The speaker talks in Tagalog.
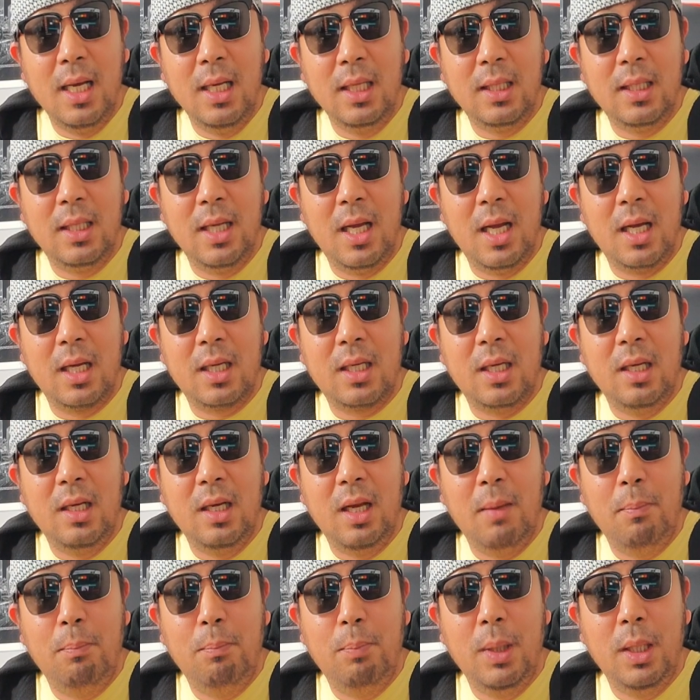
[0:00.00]
nga
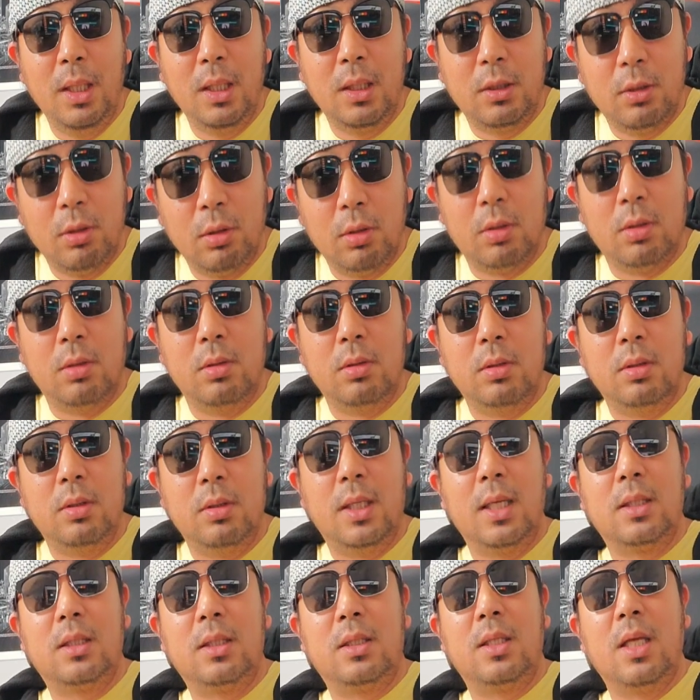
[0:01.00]
kina Bito
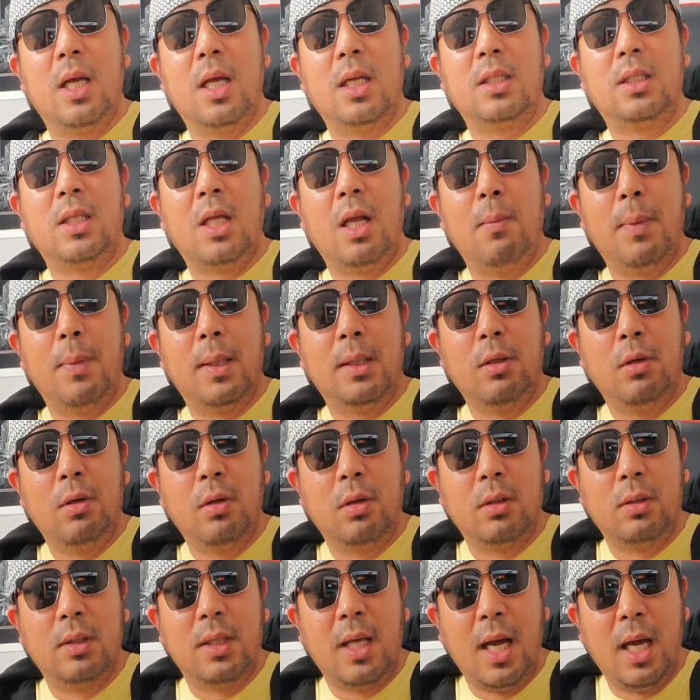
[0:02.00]
at uh, Salvador
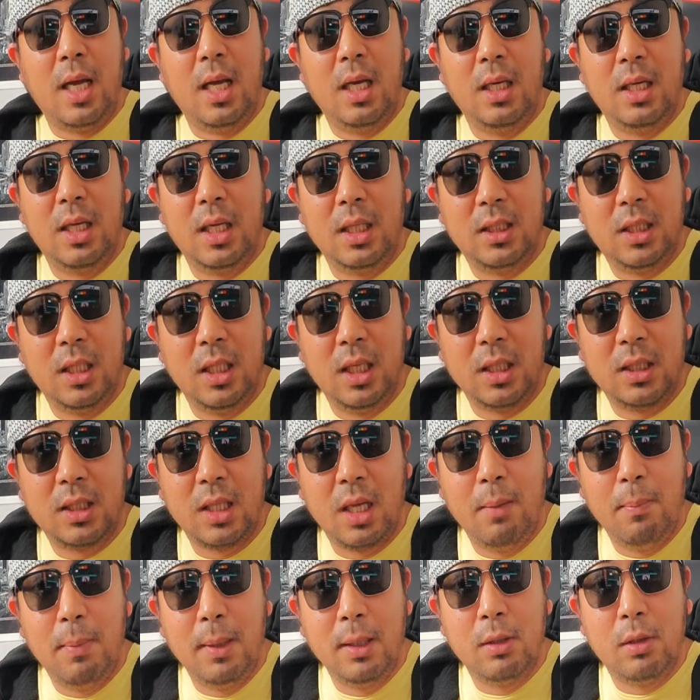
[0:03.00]
dahil nga sina
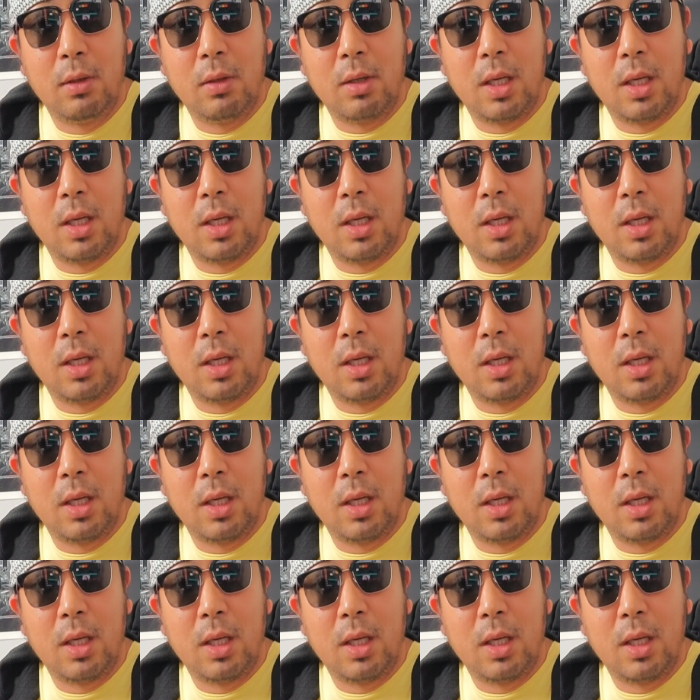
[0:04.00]
Salvador at